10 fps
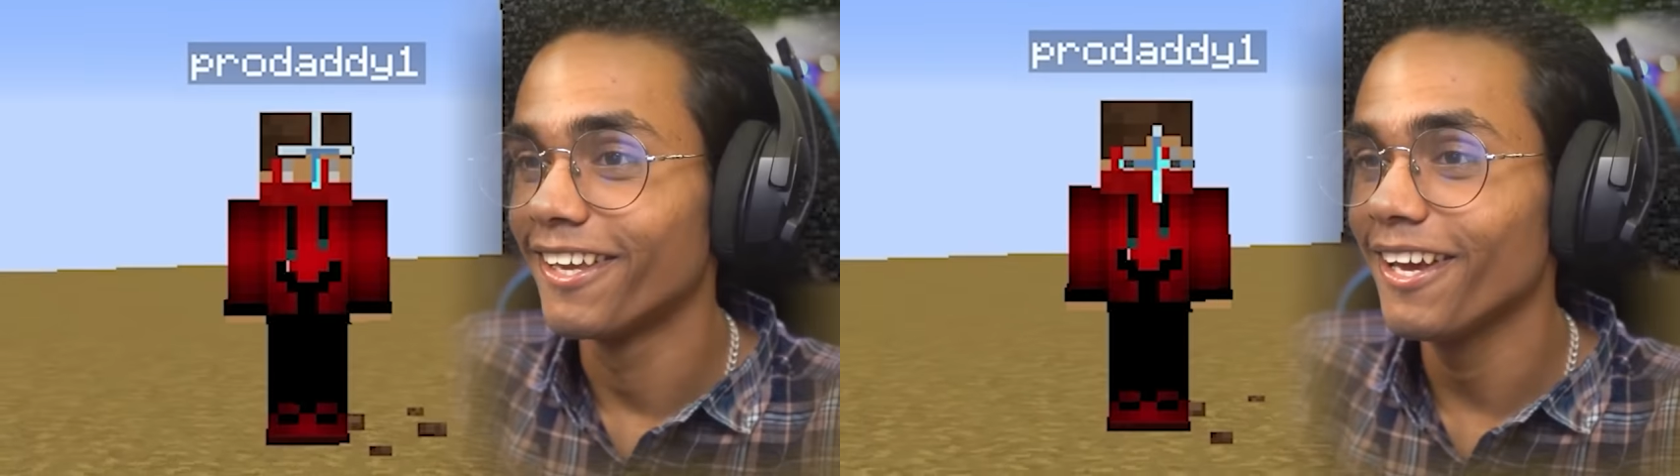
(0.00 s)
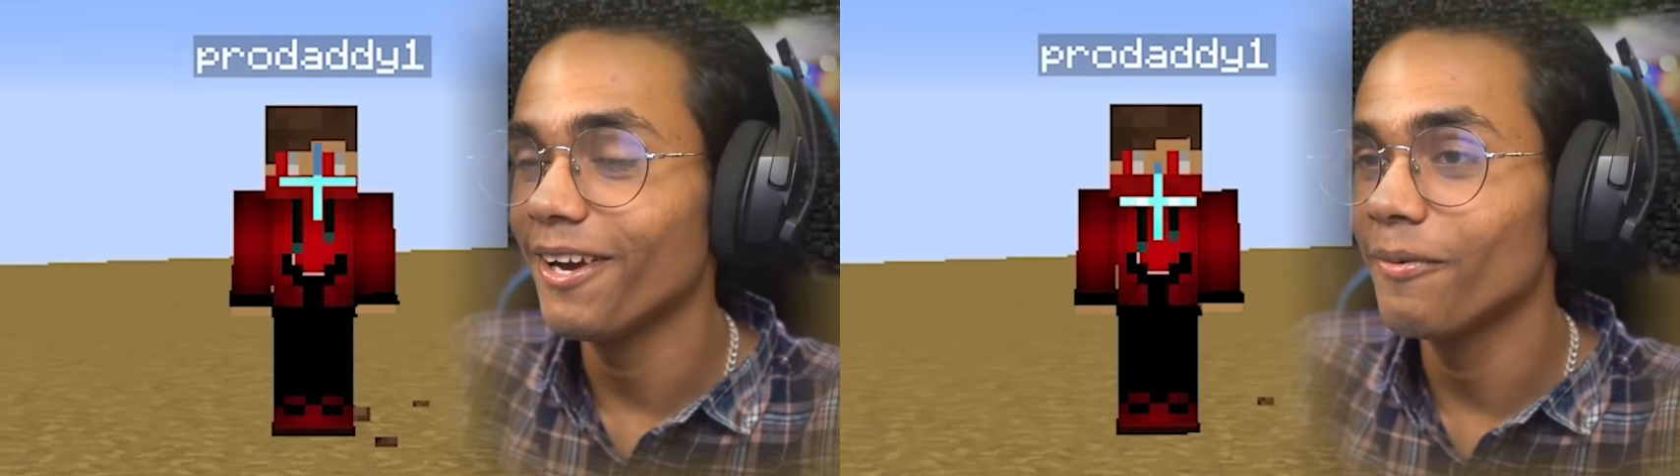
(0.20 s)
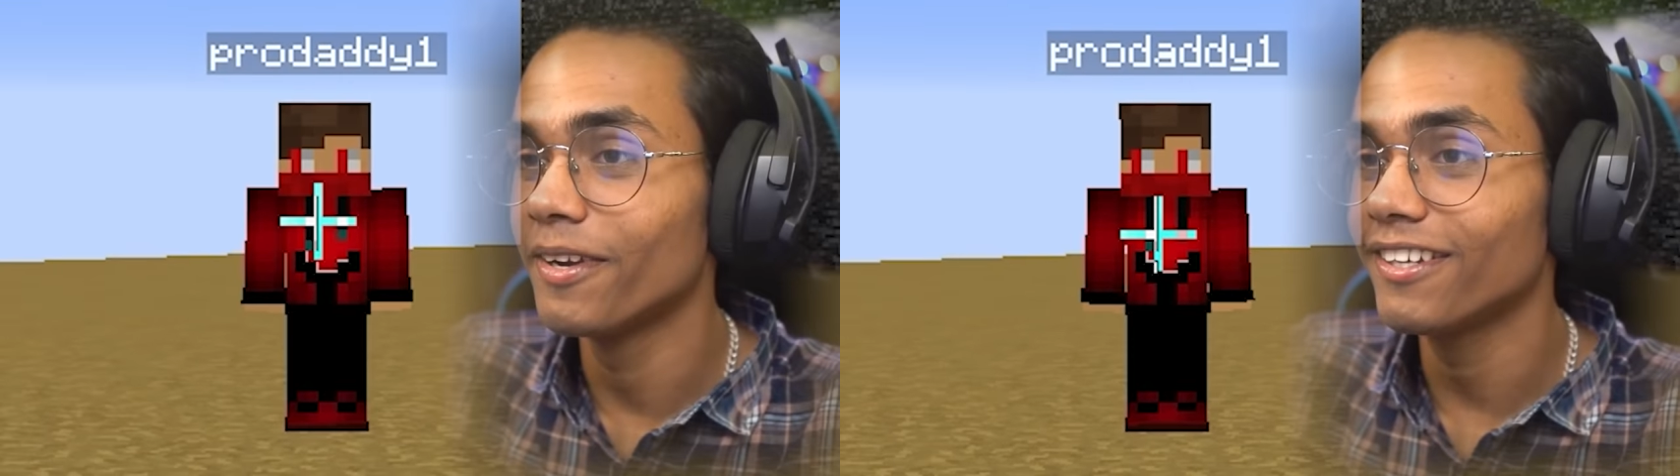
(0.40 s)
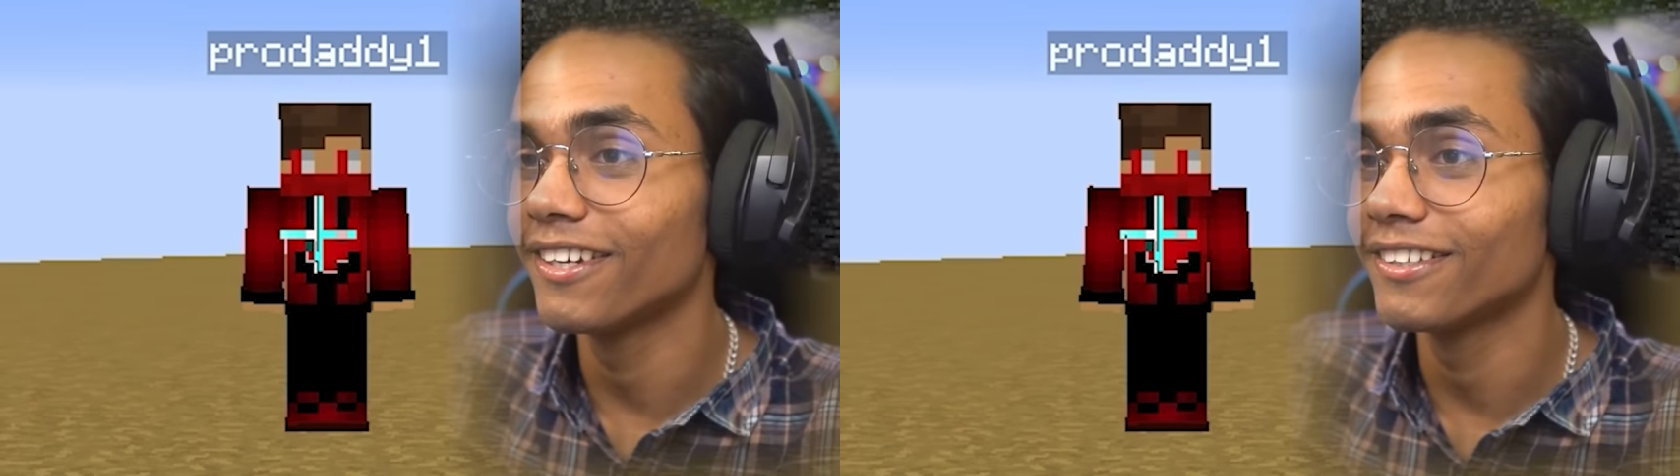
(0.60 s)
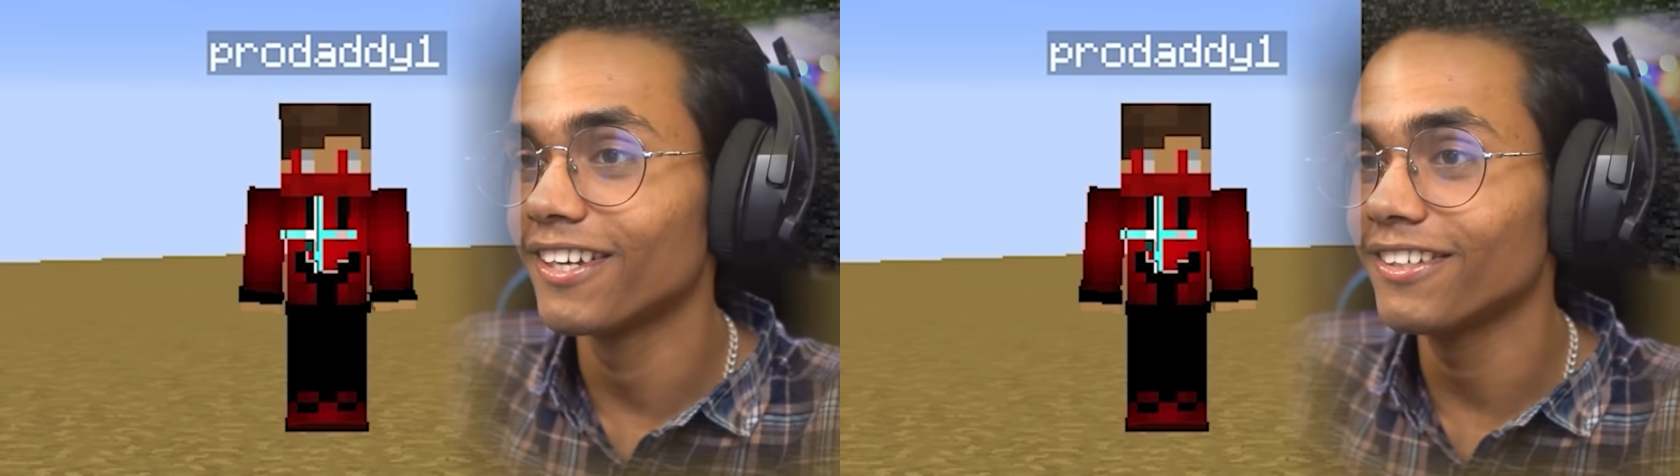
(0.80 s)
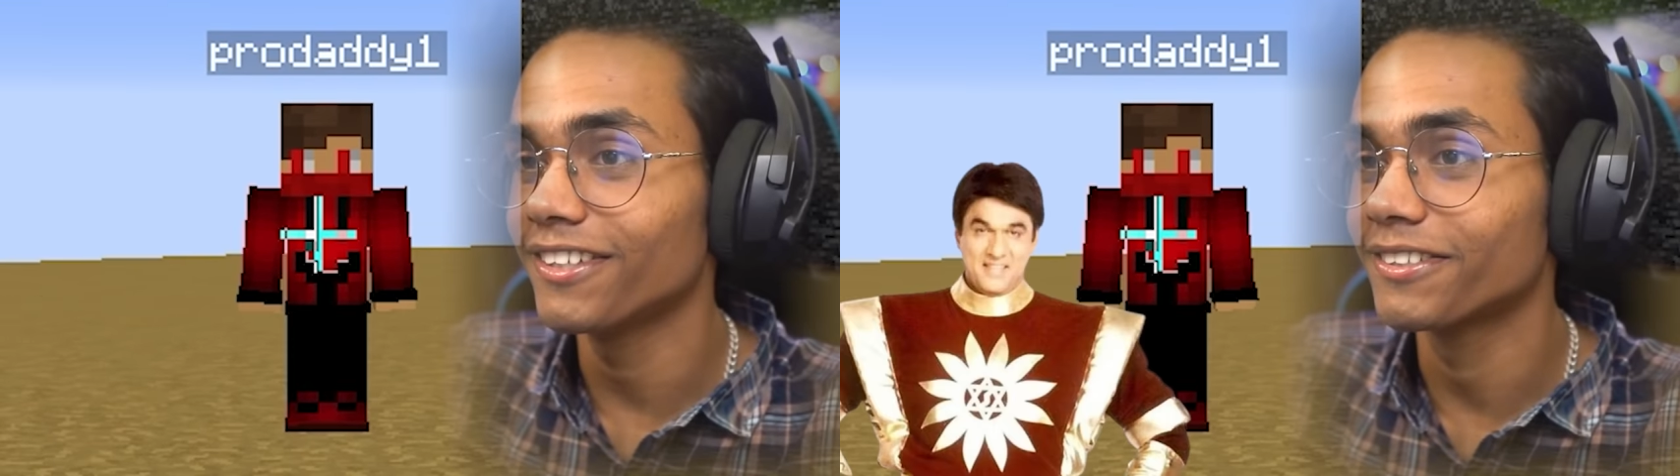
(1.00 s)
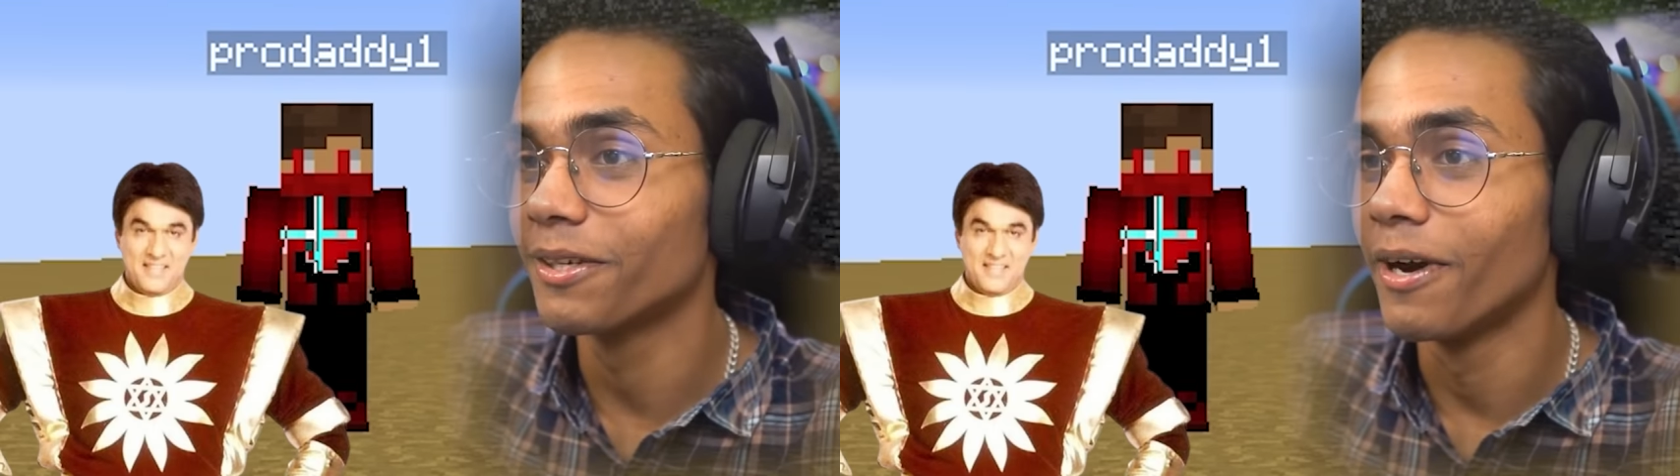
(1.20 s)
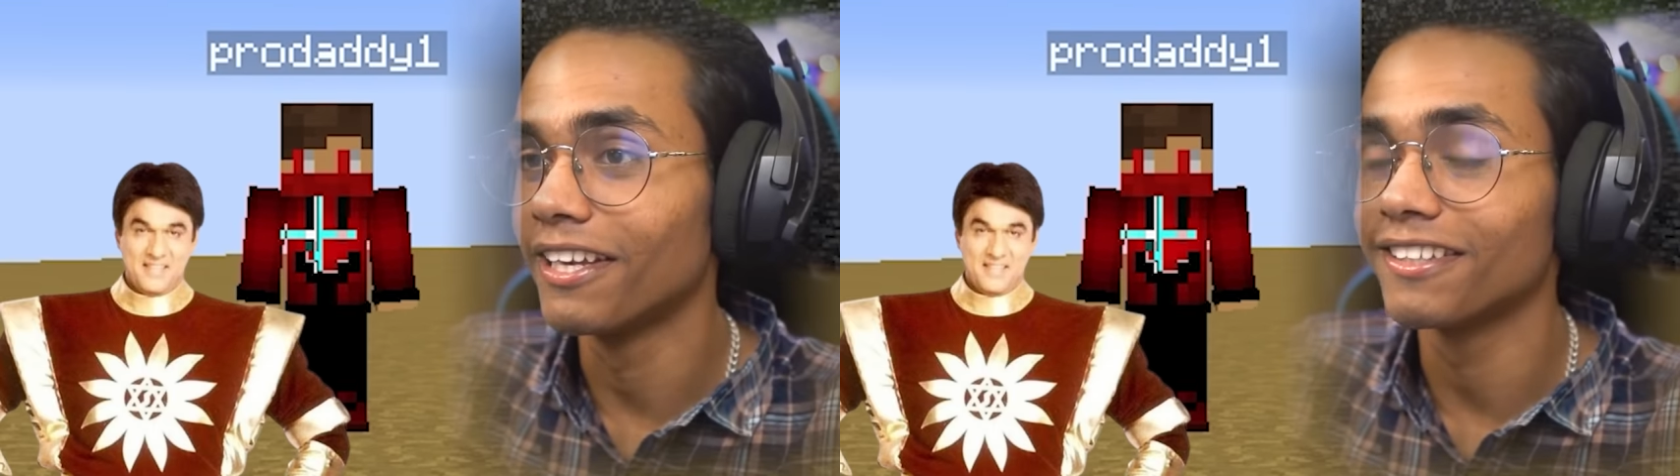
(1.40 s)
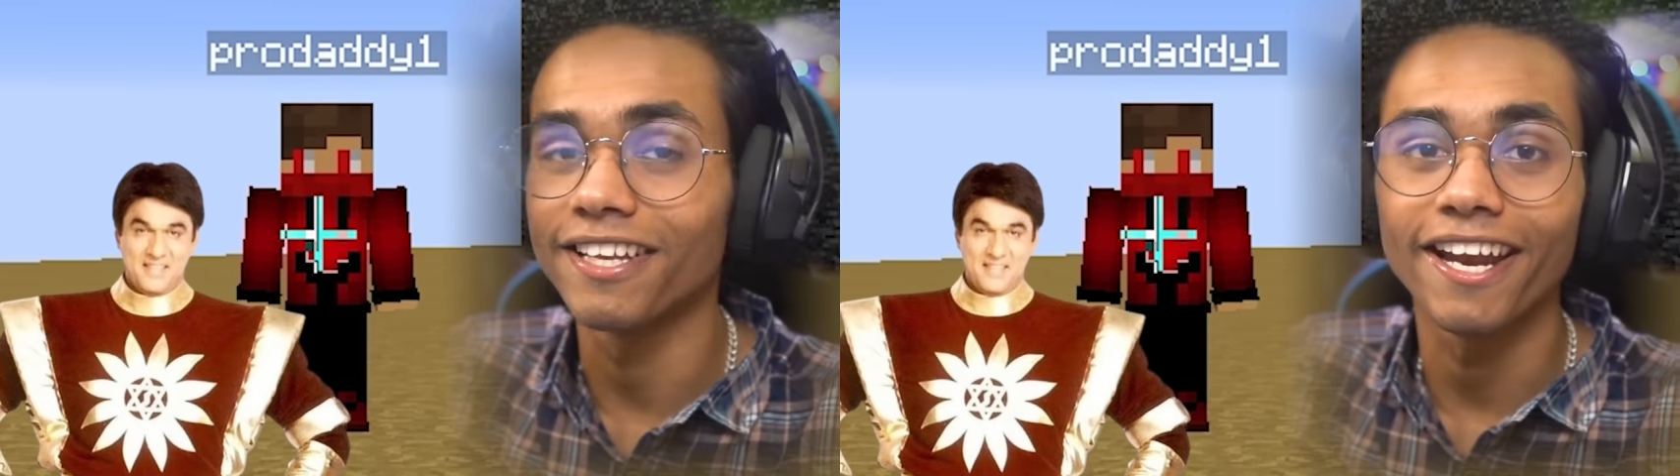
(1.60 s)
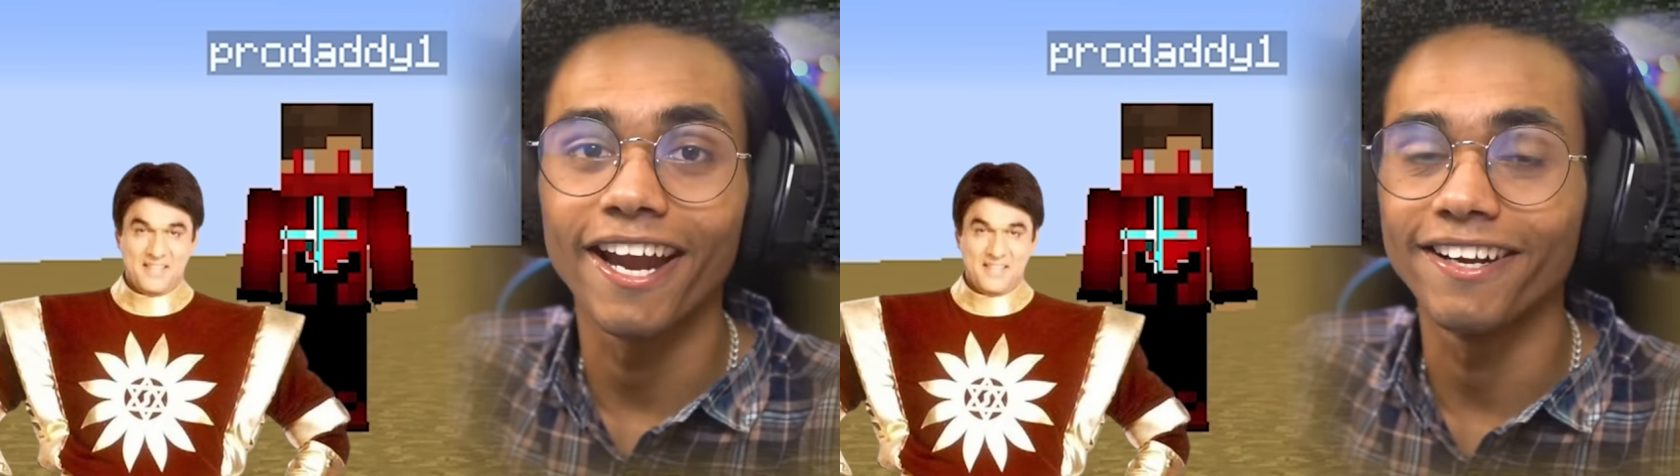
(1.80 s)
ये हमेशा की तरह शक्तिवान की
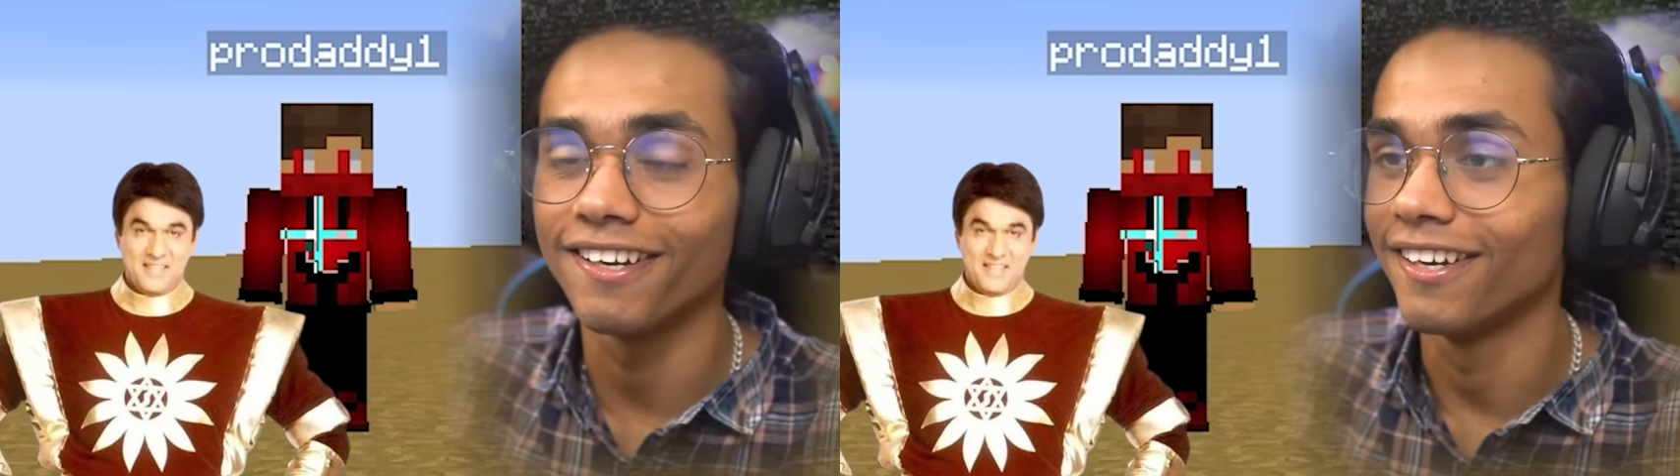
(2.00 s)
तरह एंट्री